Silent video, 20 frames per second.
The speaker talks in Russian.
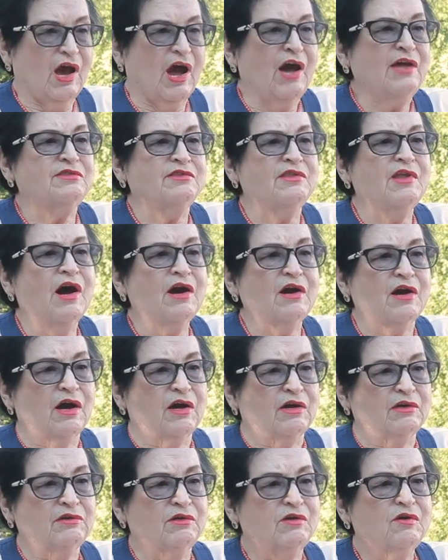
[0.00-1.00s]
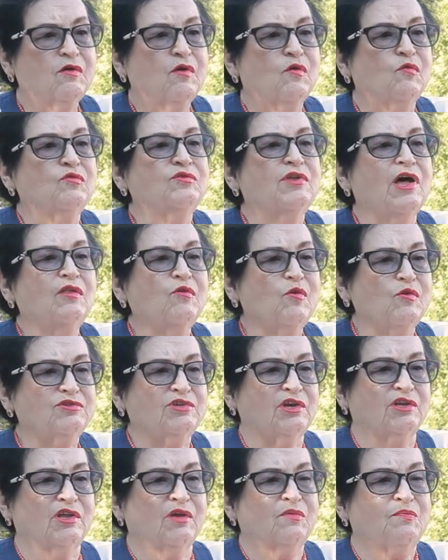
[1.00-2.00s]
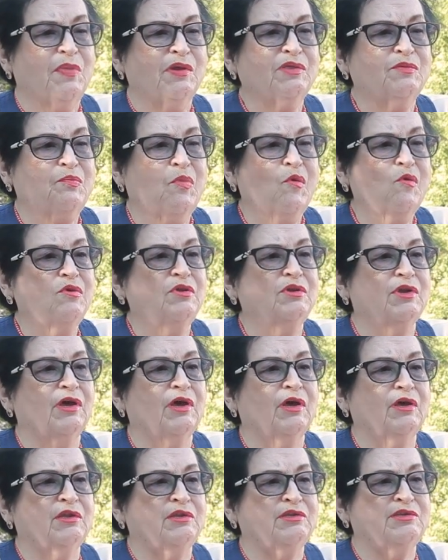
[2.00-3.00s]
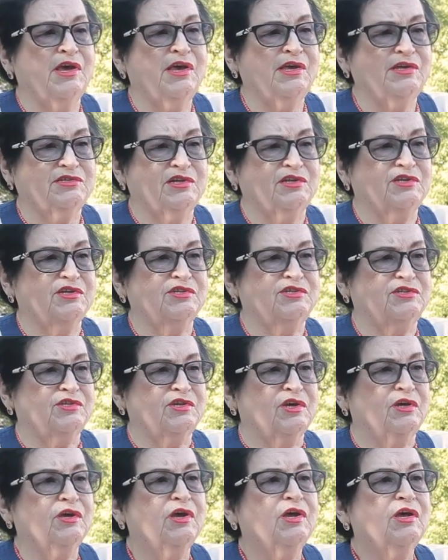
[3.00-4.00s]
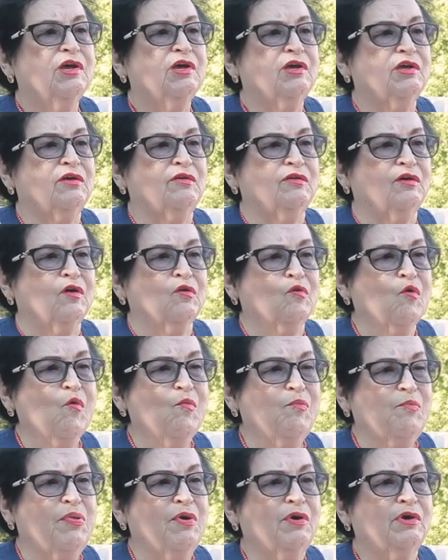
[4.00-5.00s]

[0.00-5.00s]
Однако удалось этой подпольной деятельности групп